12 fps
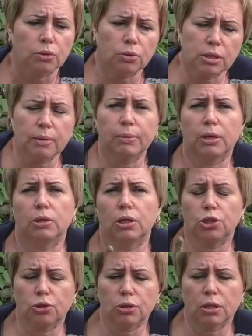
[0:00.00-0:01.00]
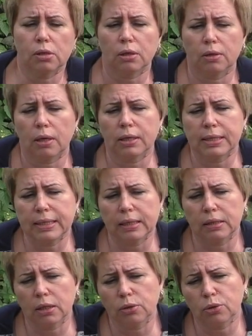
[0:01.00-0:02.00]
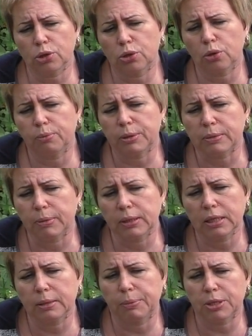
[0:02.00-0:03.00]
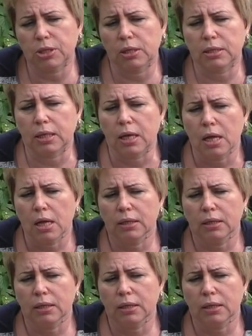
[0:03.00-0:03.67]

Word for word: Друзья мои, еще делаю акцент на то, чтобы, смотрите, пожалуйста,